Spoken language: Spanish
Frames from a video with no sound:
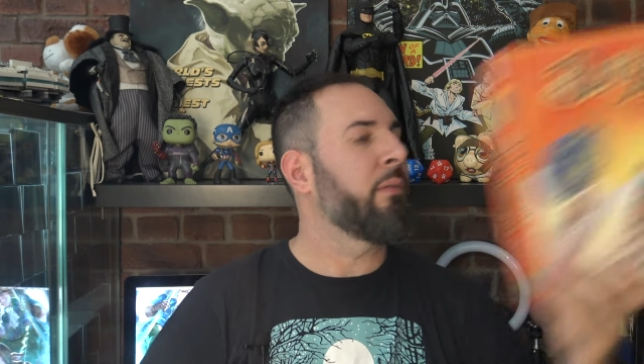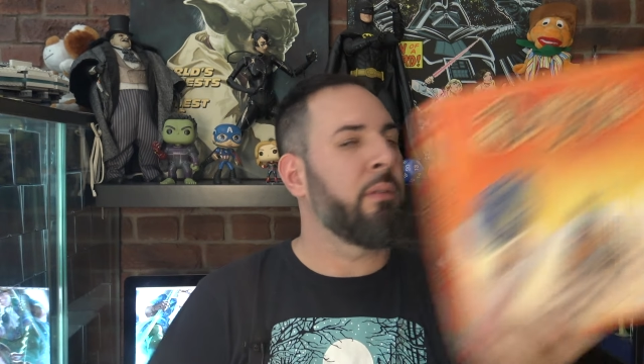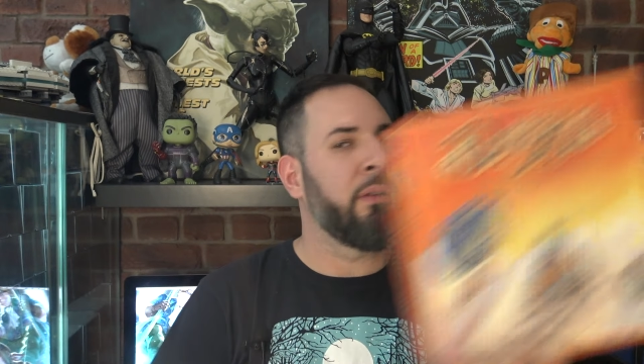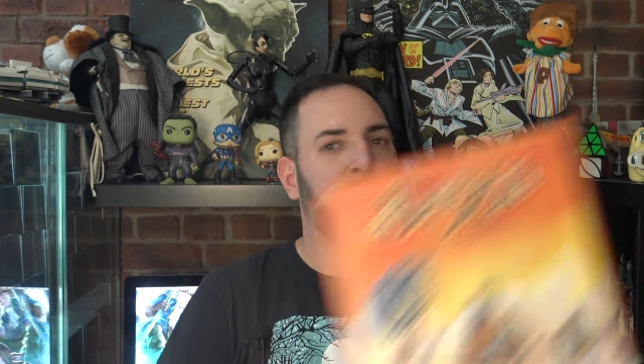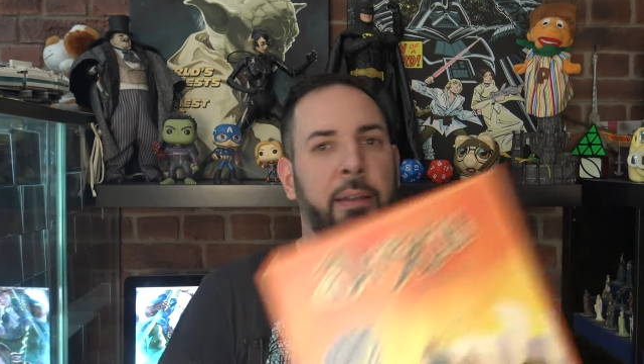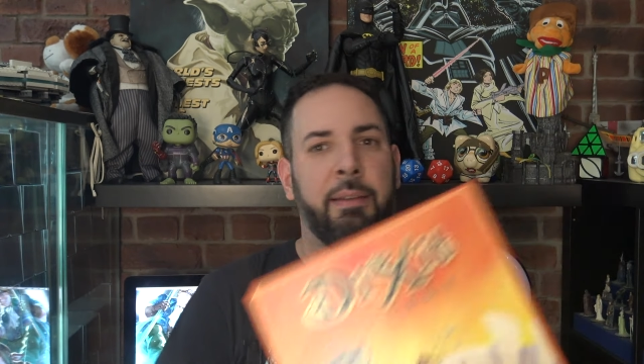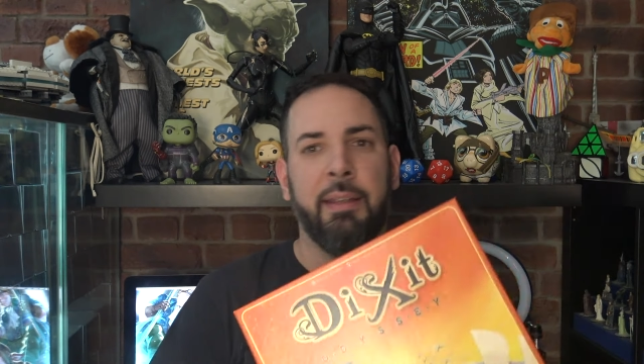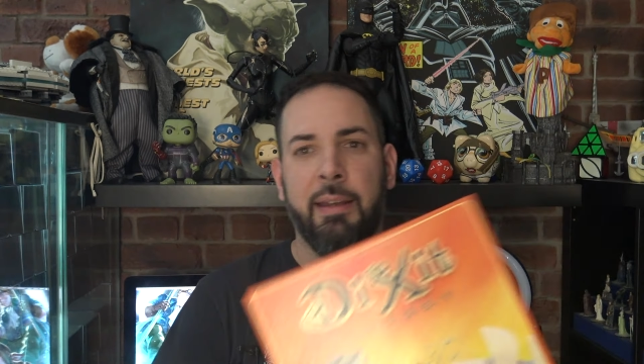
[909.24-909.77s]

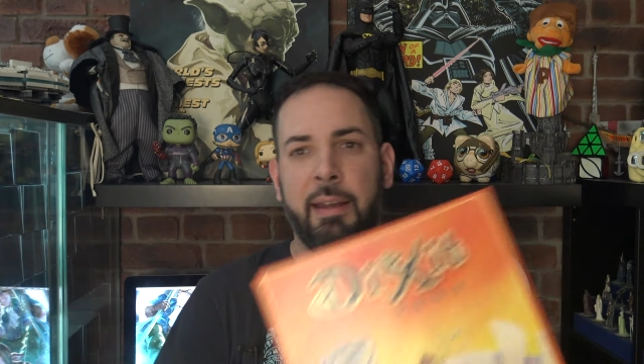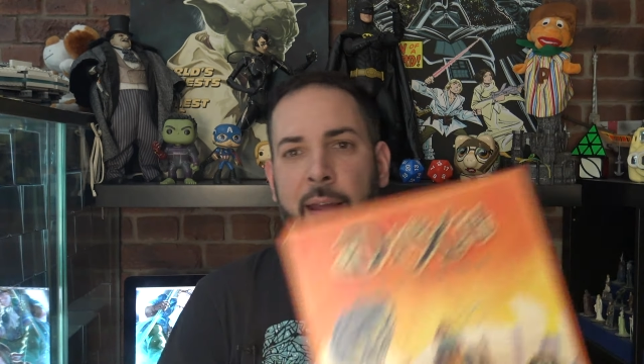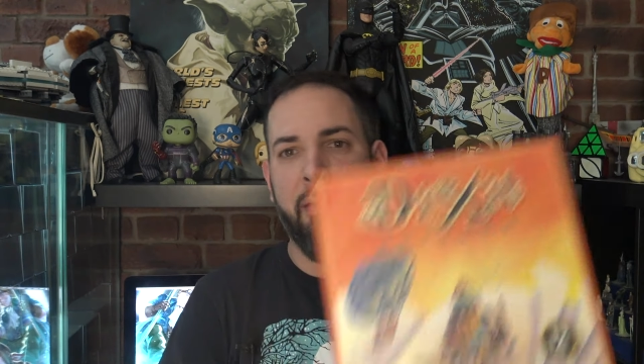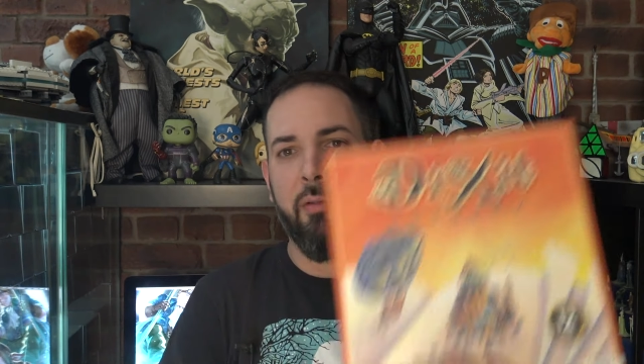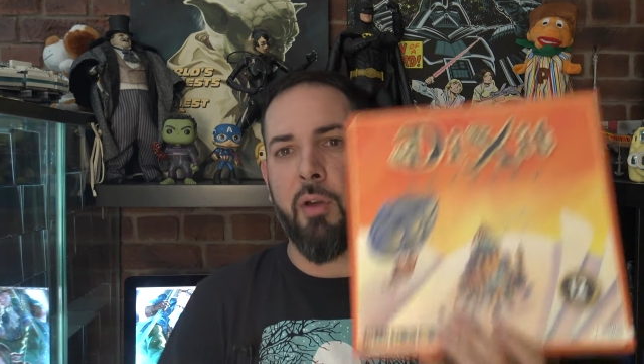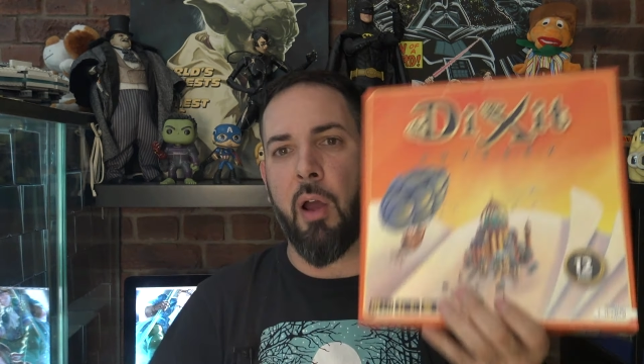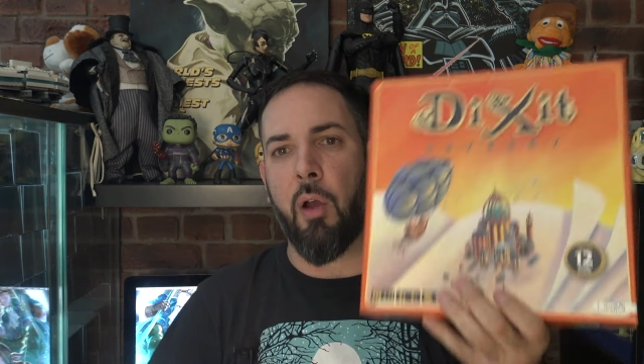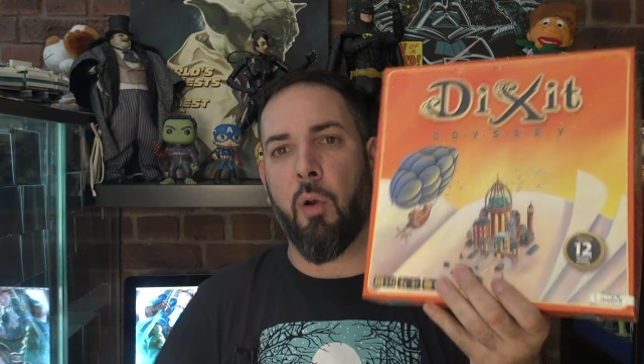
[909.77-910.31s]
le tiré
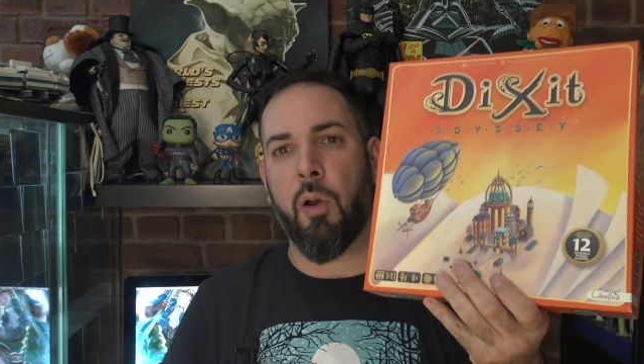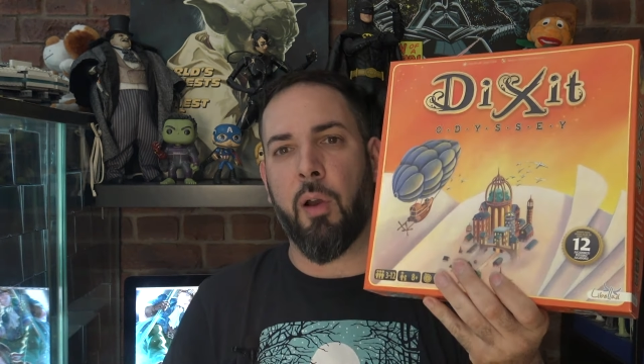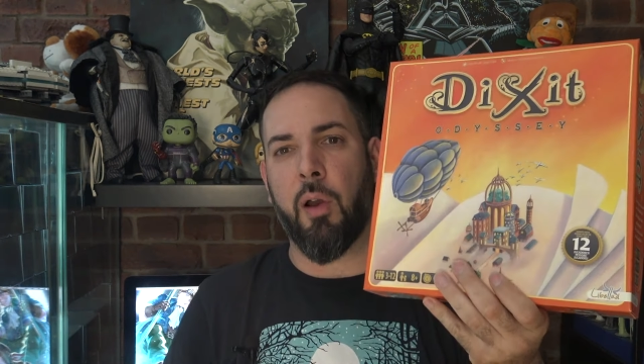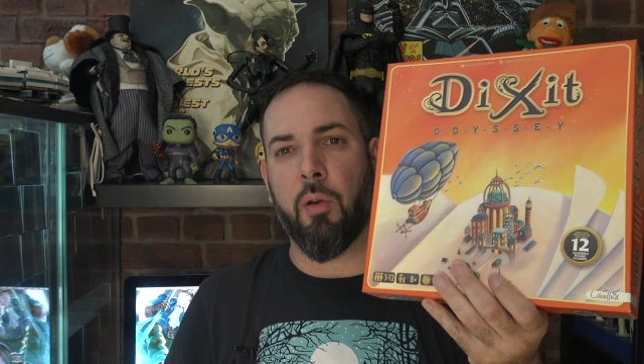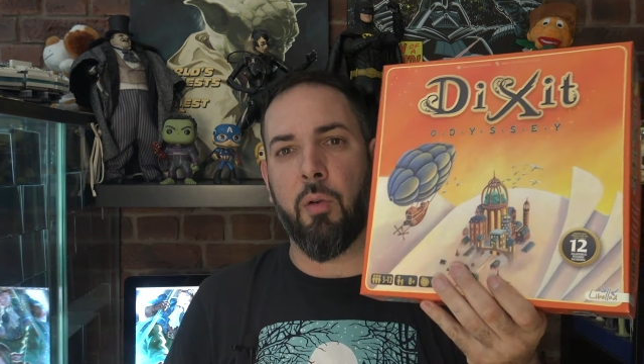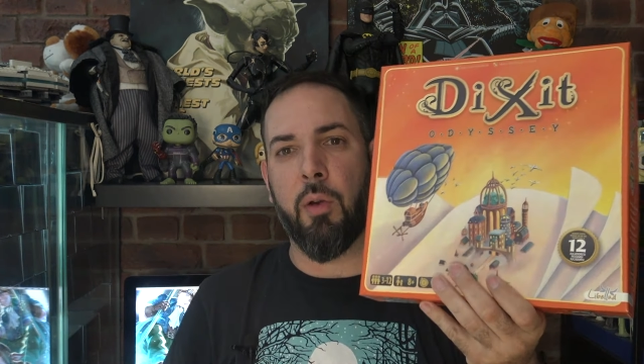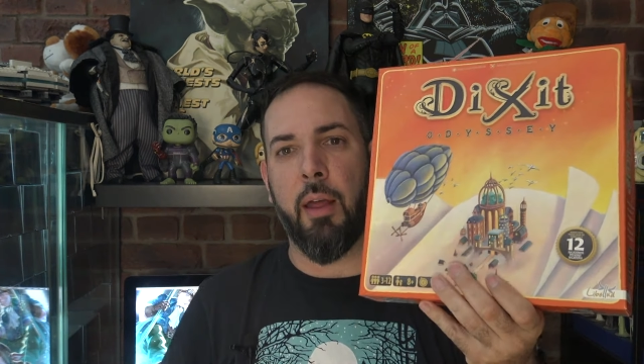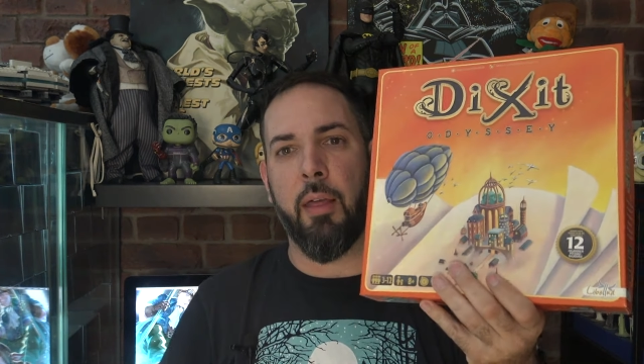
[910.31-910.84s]
una
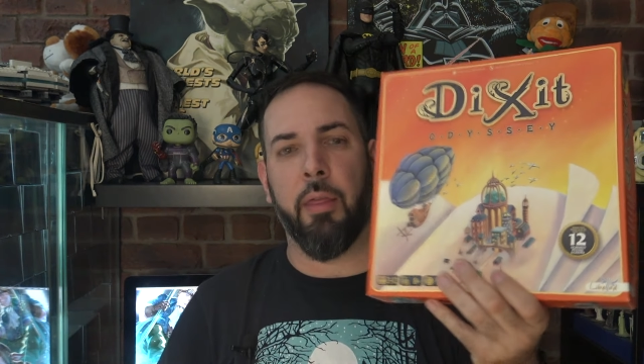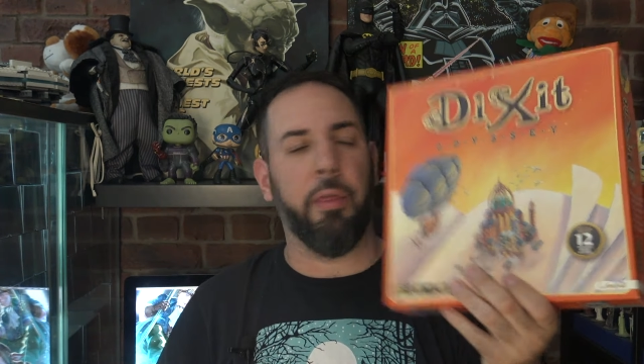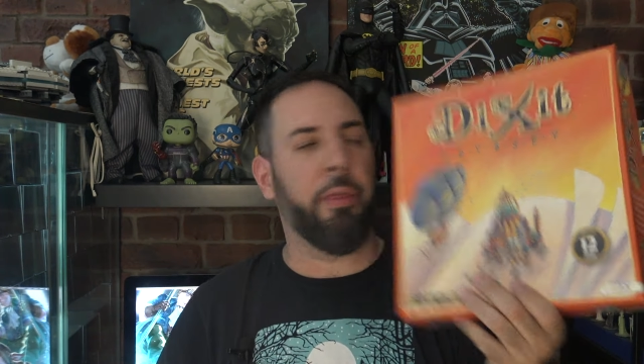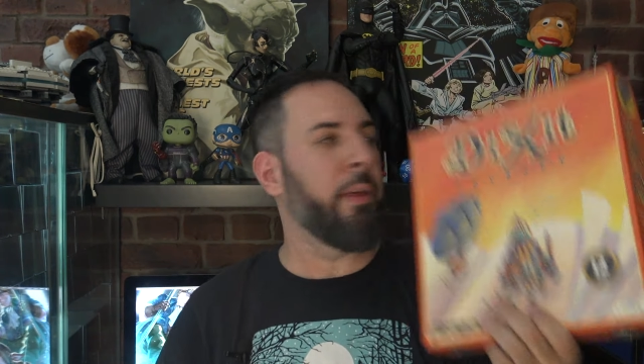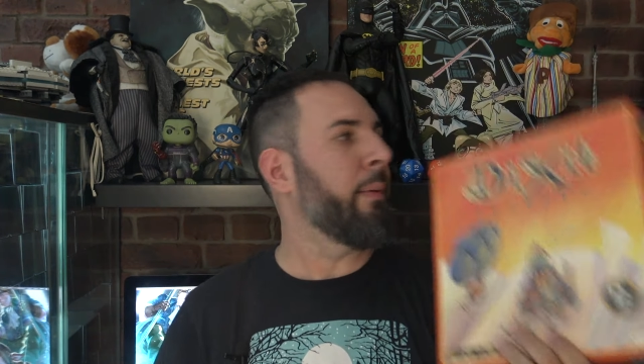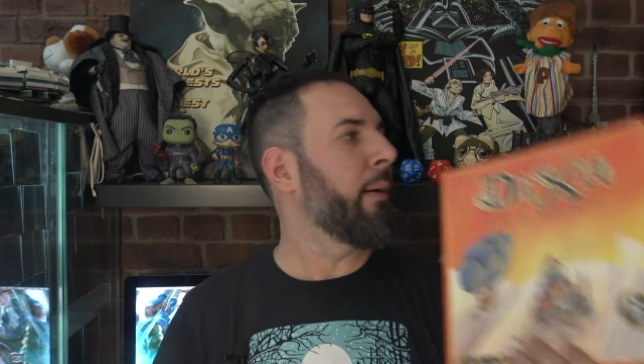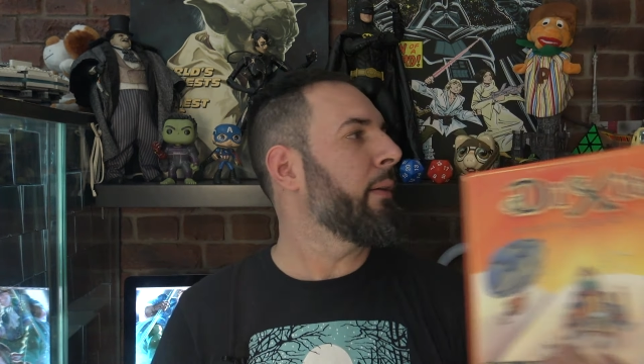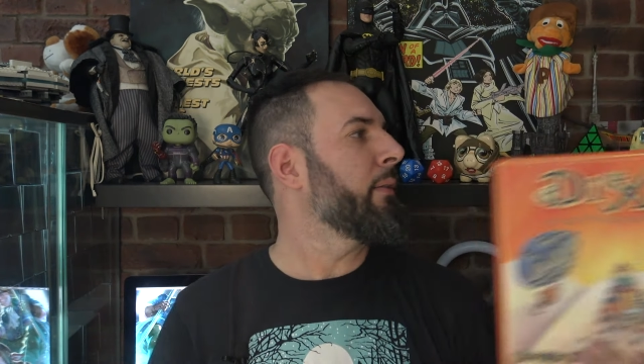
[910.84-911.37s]
Coca-Cola
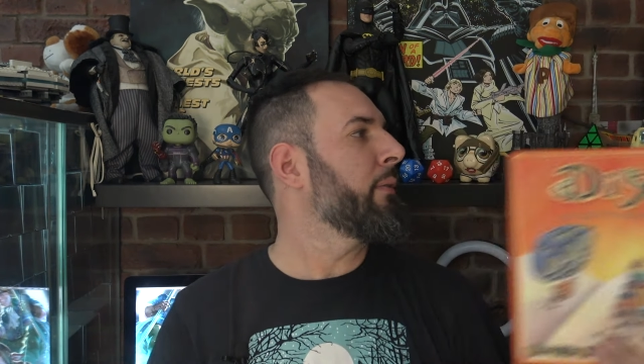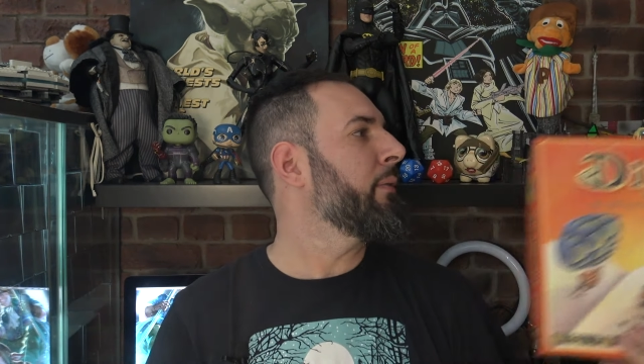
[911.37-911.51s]
encima